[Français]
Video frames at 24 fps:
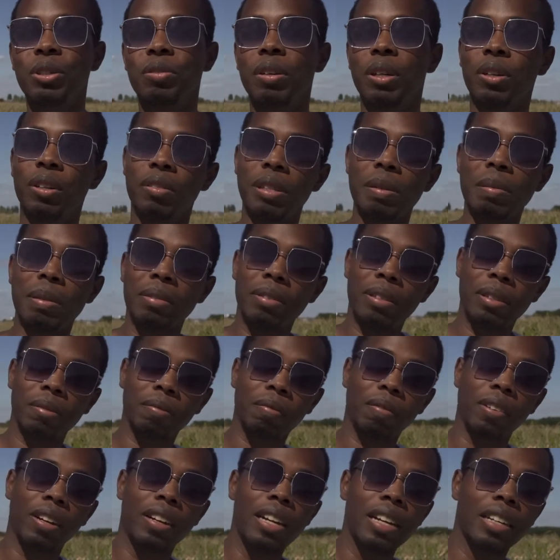tu vas crever ma fille.
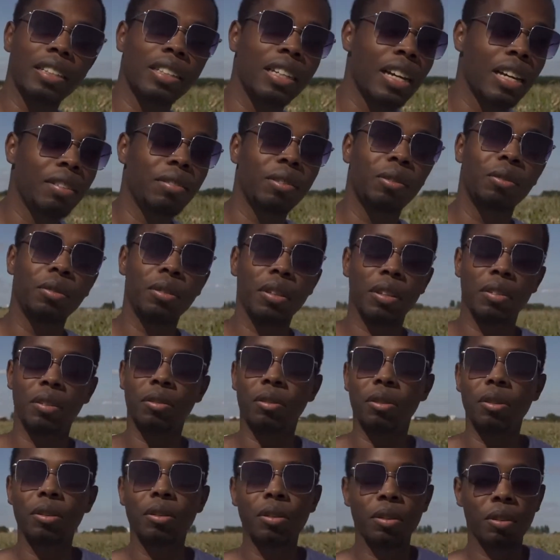Voilà, c'est la volonté de
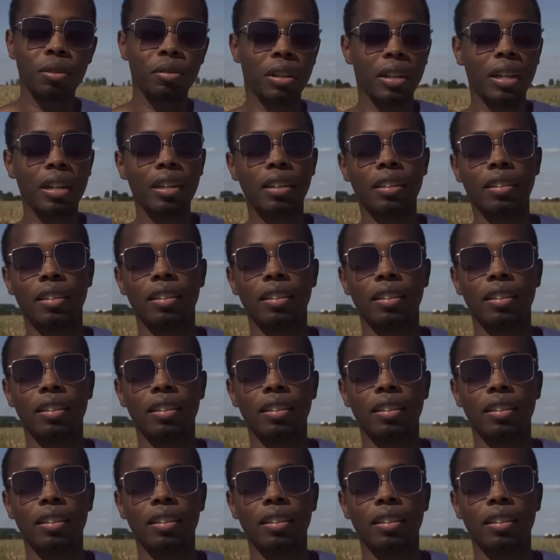Dieu, de, voilà.